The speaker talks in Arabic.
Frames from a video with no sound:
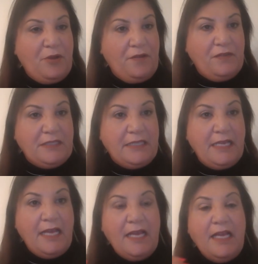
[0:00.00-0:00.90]
في
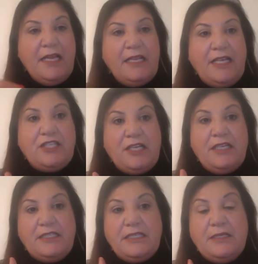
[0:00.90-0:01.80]
السنه عشان
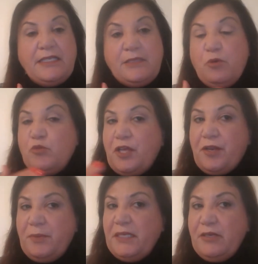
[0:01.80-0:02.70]
عايزين الناس يبقوا
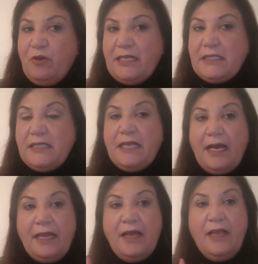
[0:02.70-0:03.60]
مدربين كويسين
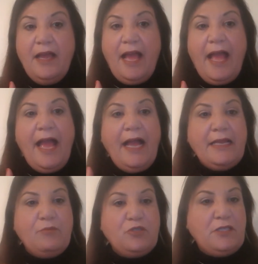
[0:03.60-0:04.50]
على
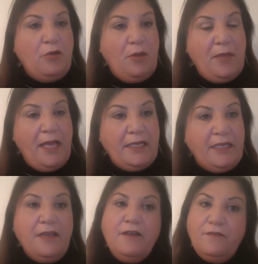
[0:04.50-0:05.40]
اعلى مستوى
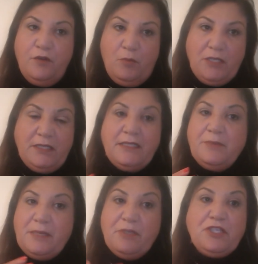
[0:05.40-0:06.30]
مهني مع دي
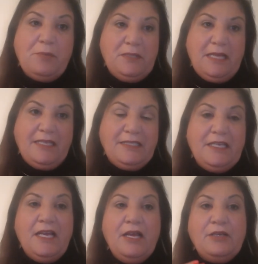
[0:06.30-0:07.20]
من المشن بتاعتي
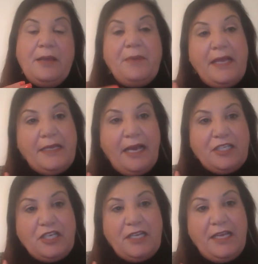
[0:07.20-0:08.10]
كمان
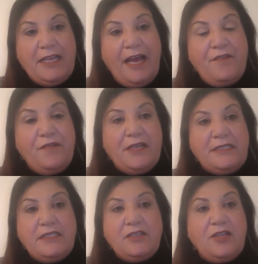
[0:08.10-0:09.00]
عشان انا عارفه ان
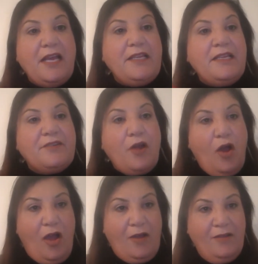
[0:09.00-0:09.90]
دي الطريقه للراحه